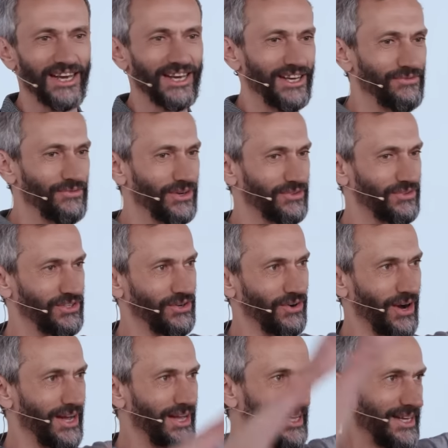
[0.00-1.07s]
И вот
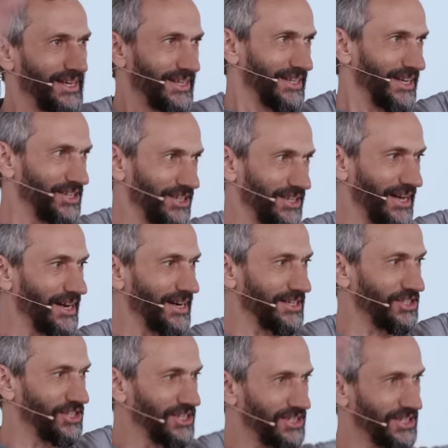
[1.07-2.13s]
все. Значит, а
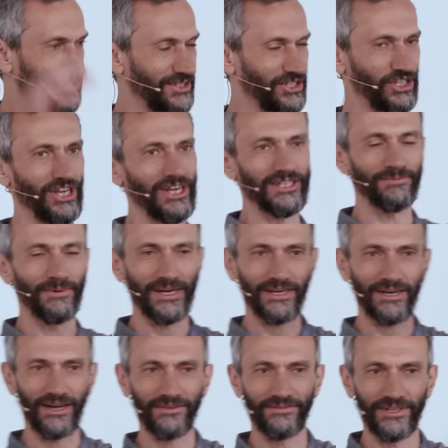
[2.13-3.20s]
расчистилось через
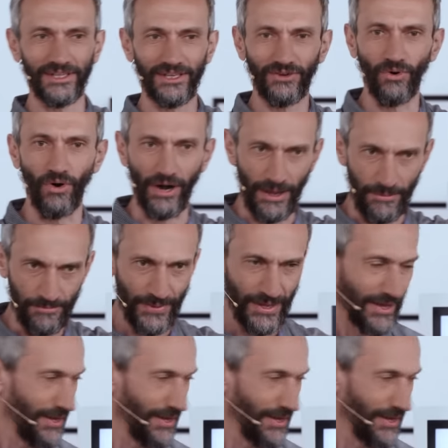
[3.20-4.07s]
Байкал, видны горы.